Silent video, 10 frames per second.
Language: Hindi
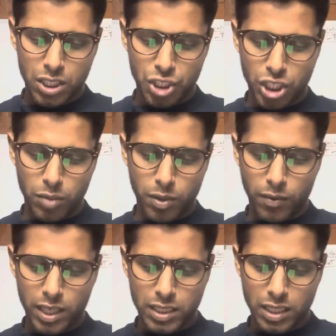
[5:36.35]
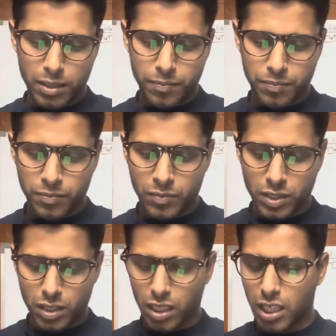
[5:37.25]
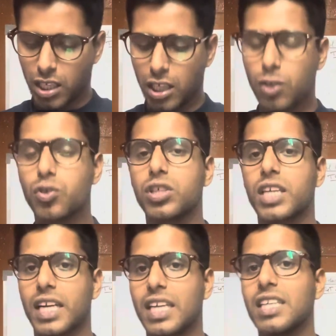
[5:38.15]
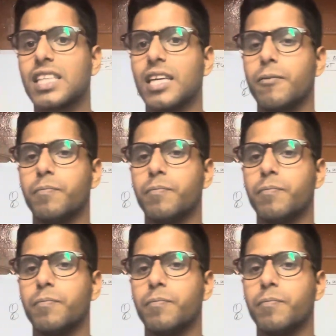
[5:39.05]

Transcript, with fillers: शीमेवाजा ठीक है ये कुछ टेक्निक्स हैं